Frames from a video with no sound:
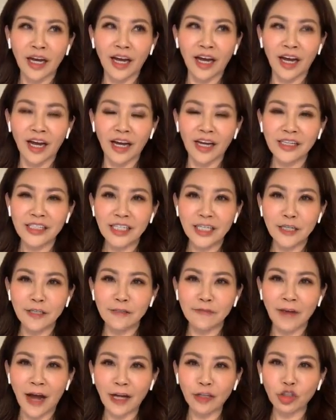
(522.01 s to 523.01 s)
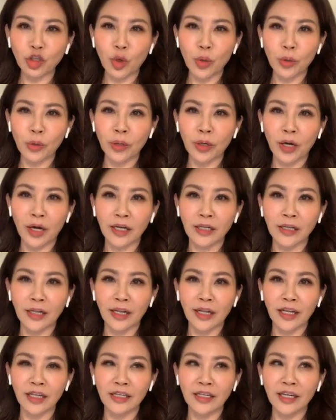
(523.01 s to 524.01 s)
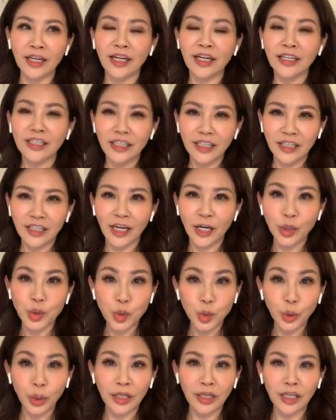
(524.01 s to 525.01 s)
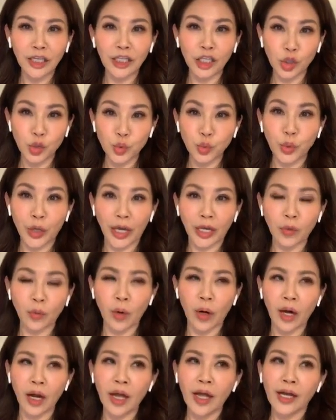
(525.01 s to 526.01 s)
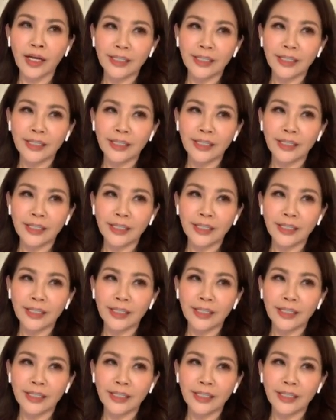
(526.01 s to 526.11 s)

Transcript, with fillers: 呃，这个房东很乐意、很顺利的租给我，